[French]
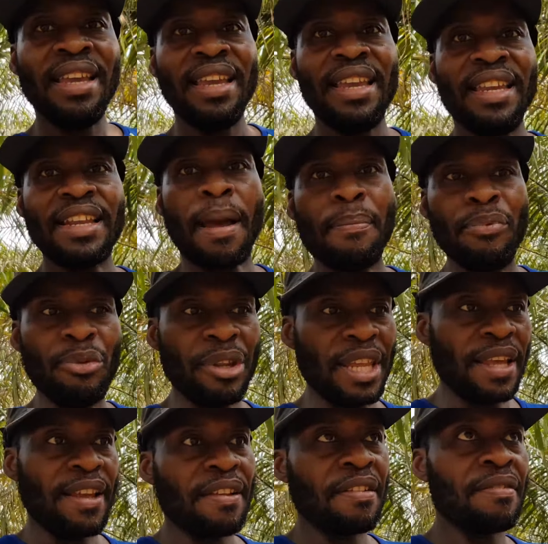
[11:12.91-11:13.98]
il n'a plus
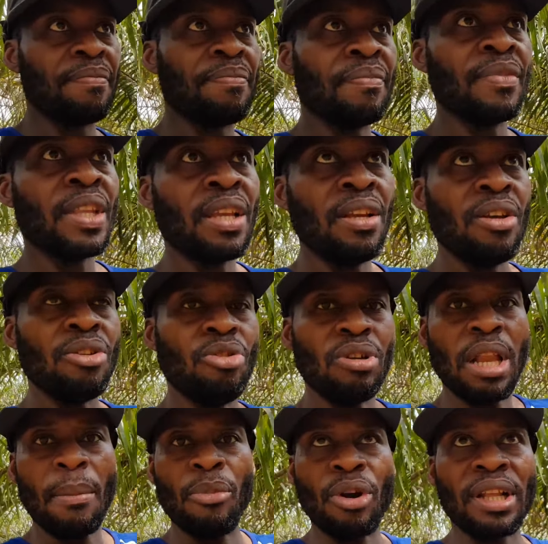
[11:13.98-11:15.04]
rien. Donc
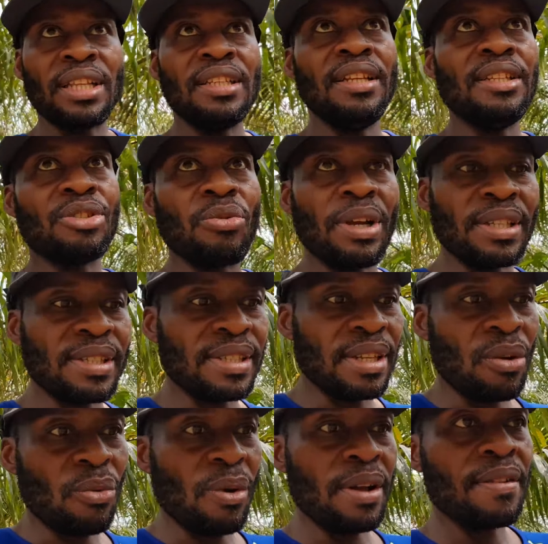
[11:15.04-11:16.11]
la moralité de l'histoire ici, c'est
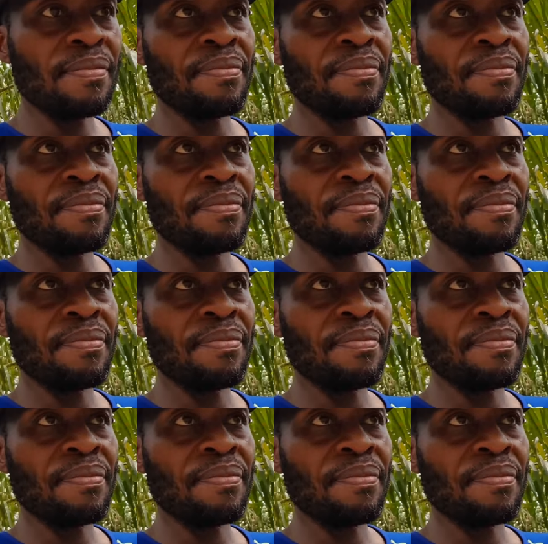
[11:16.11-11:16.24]
quoi